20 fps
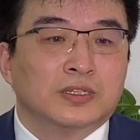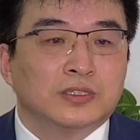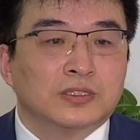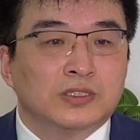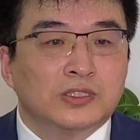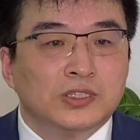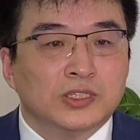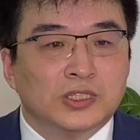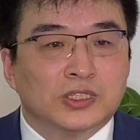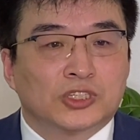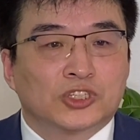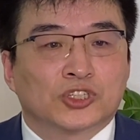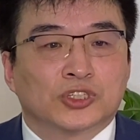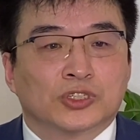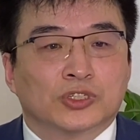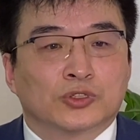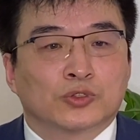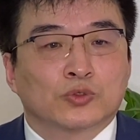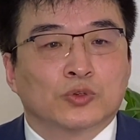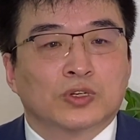即
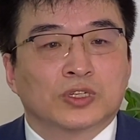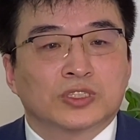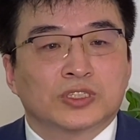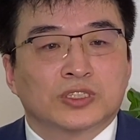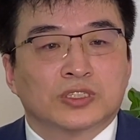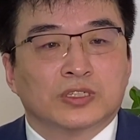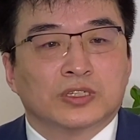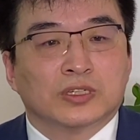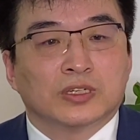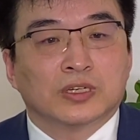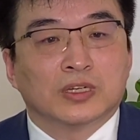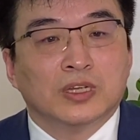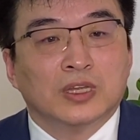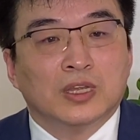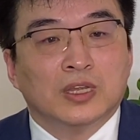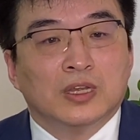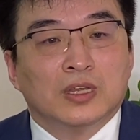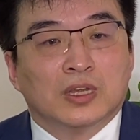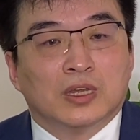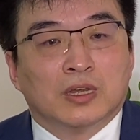使说是
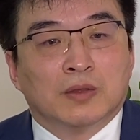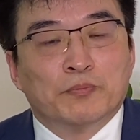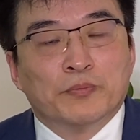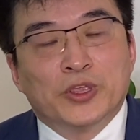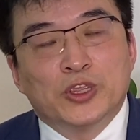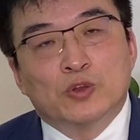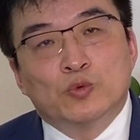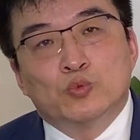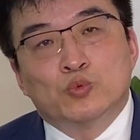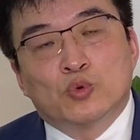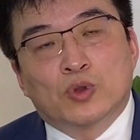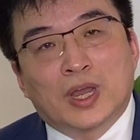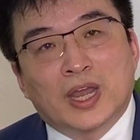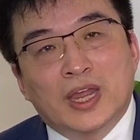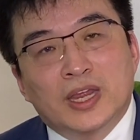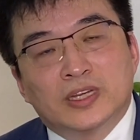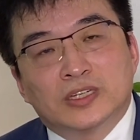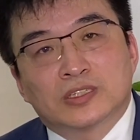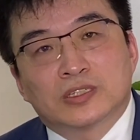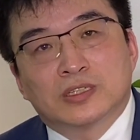呃没有武
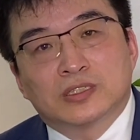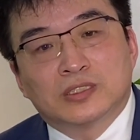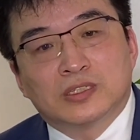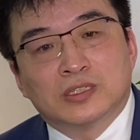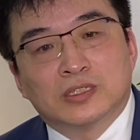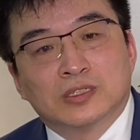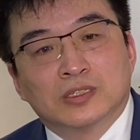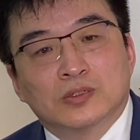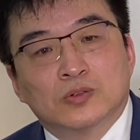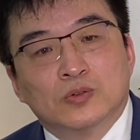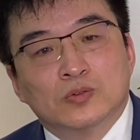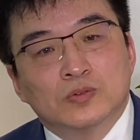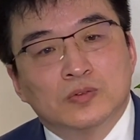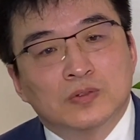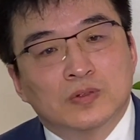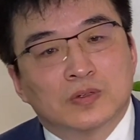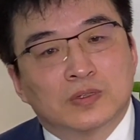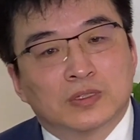汉市的停工，